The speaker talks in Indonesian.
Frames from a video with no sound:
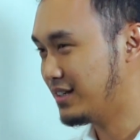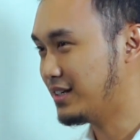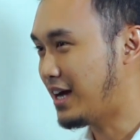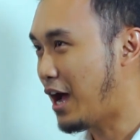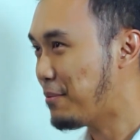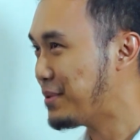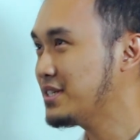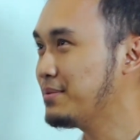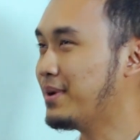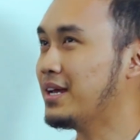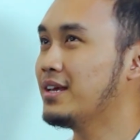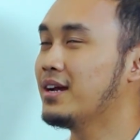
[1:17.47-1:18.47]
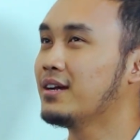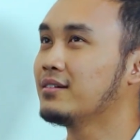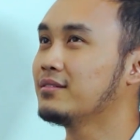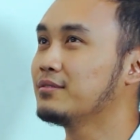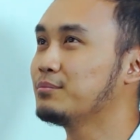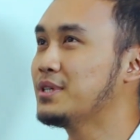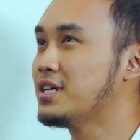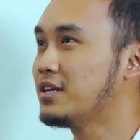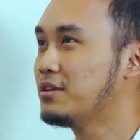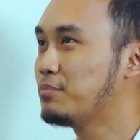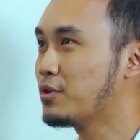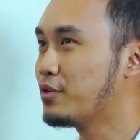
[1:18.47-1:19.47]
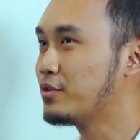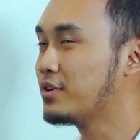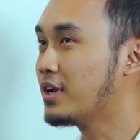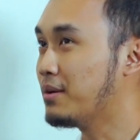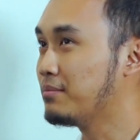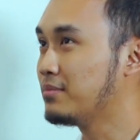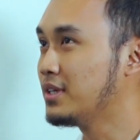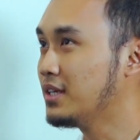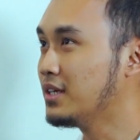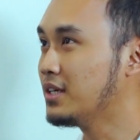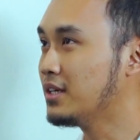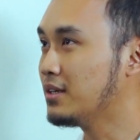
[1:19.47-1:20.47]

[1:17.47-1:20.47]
apa sih Pak yang menjadi program di